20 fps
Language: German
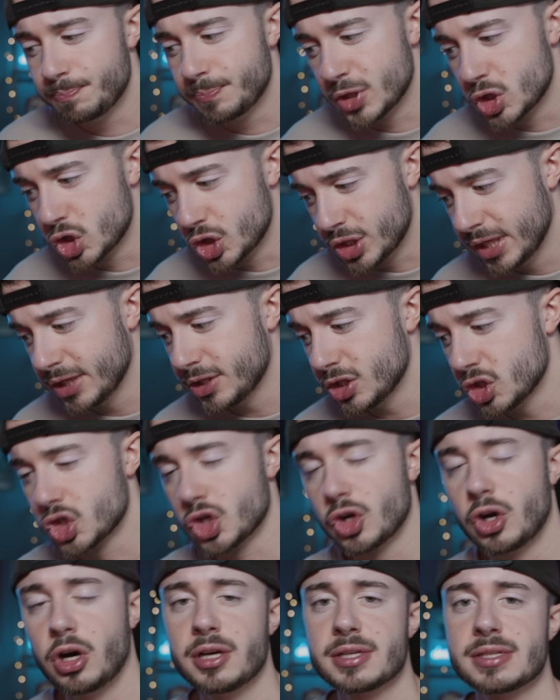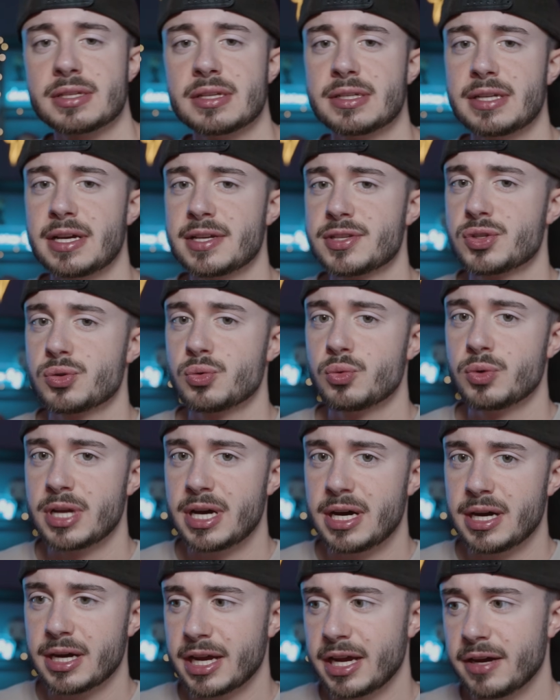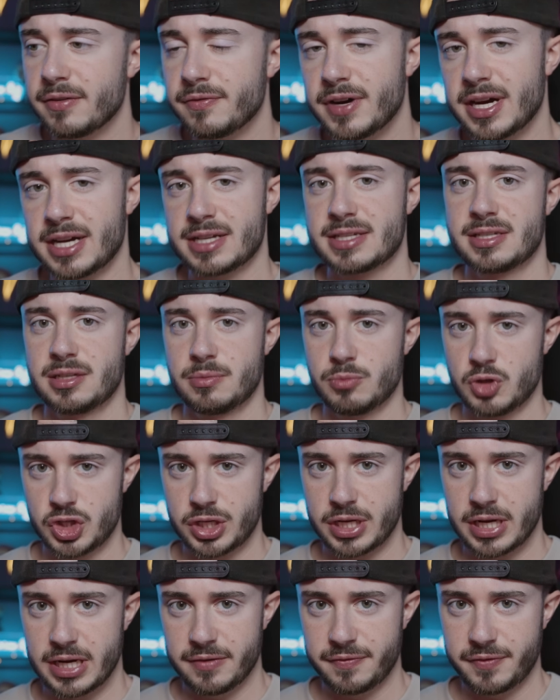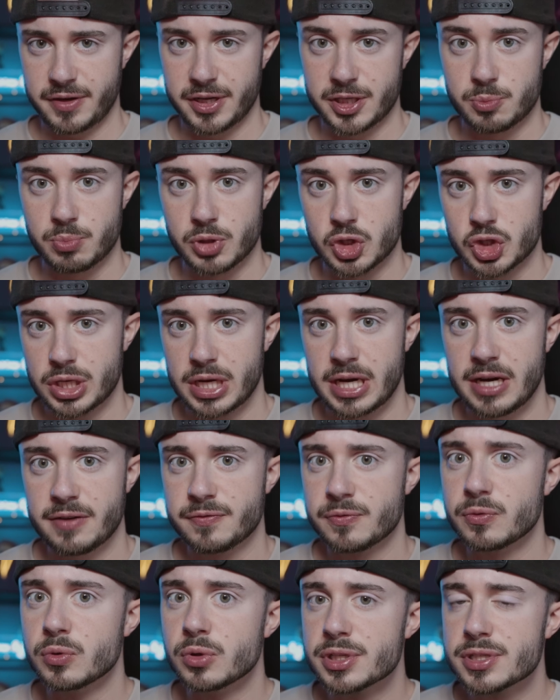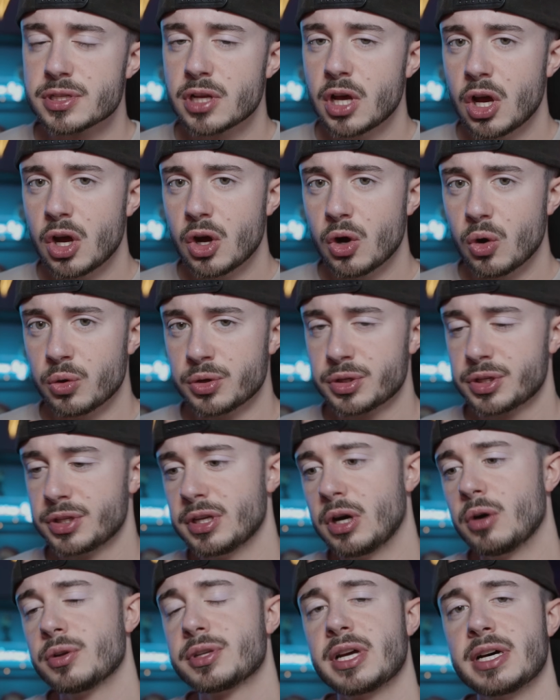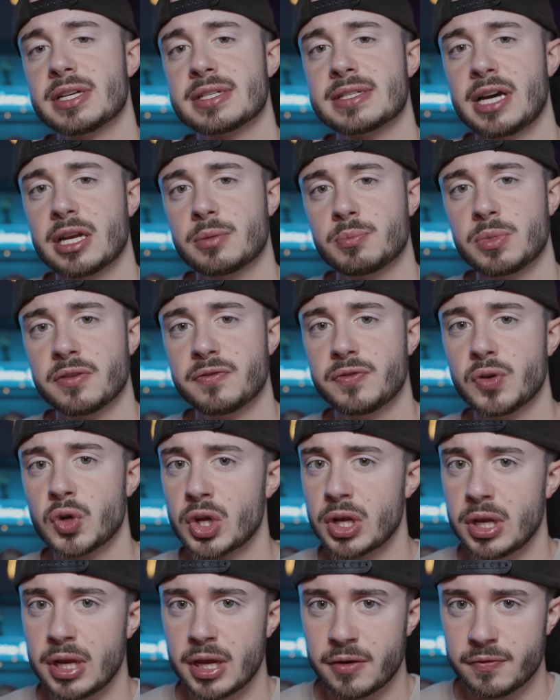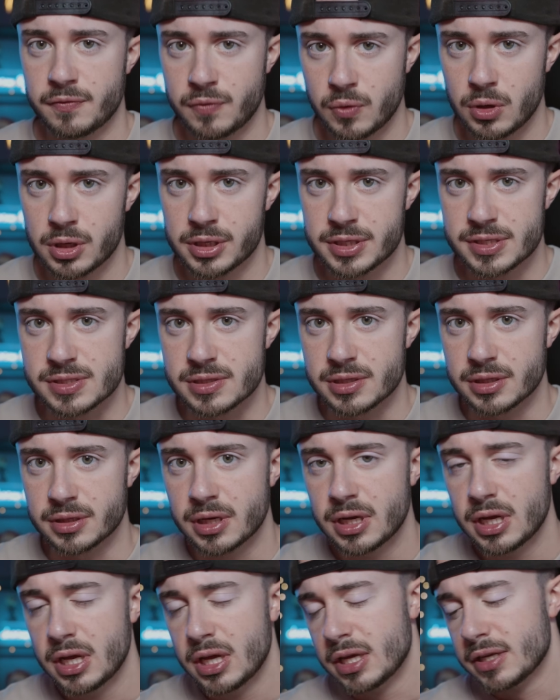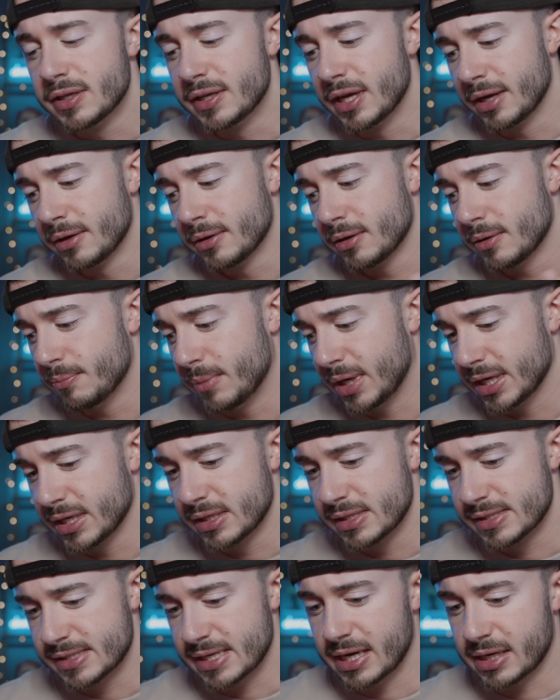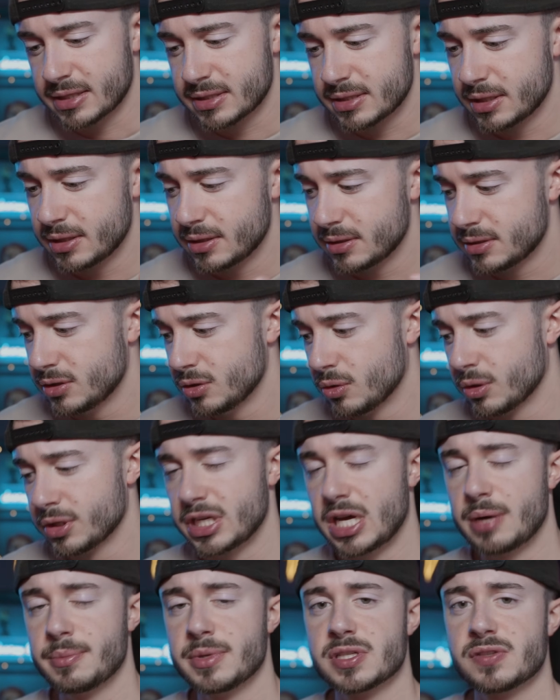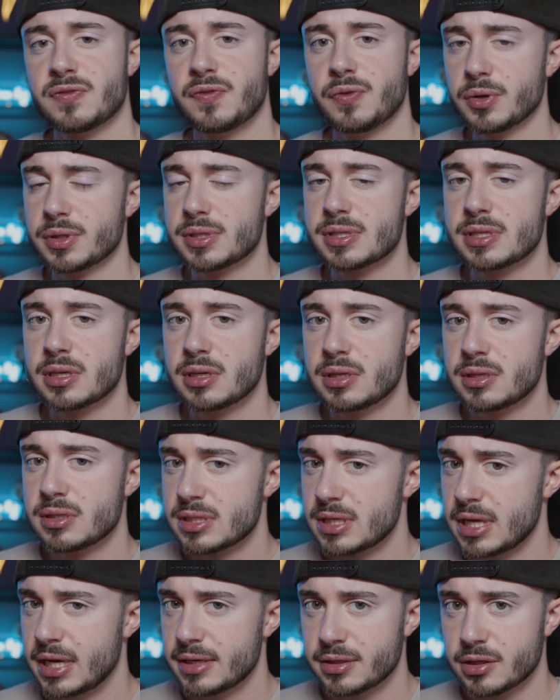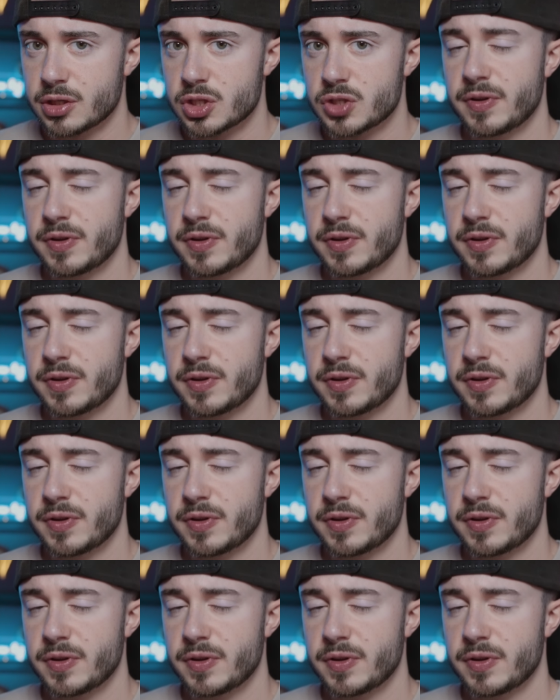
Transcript: besteht die Chance, dass du nach erwachsenem Strafrecht bestraft wirst und genau das hat man für Claire vorgesehen. Denn man sagte, die junge Dame ist 14, sie hat ihre